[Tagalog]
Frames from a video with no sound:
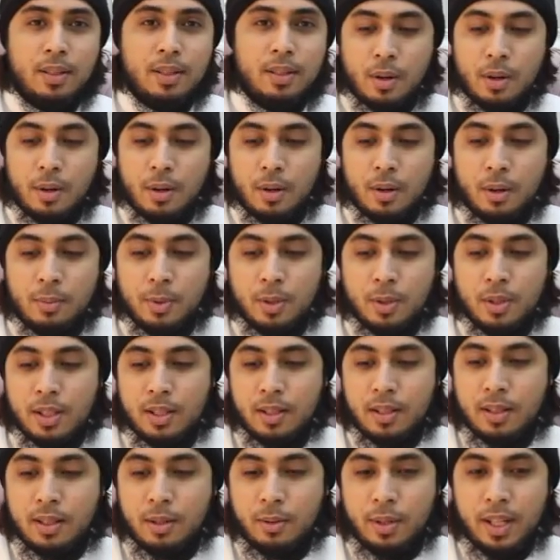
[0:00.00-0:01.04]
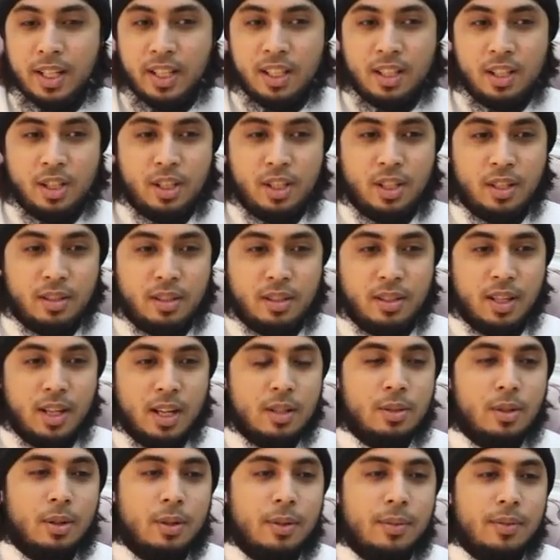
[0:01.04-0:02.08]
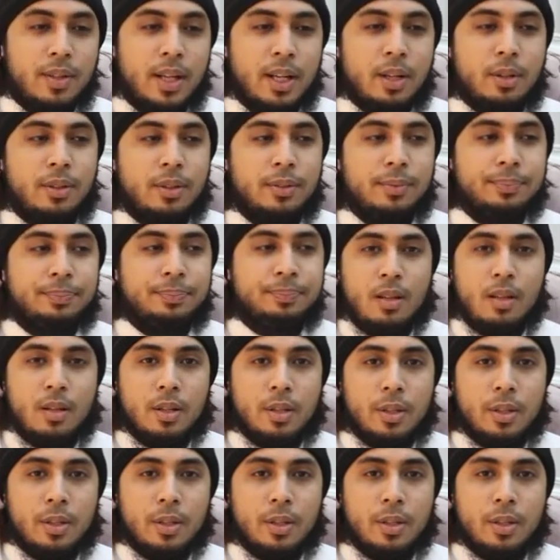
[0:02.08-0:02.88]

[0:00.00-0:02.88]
Opposite ng tawhid is shirk. So ngayon,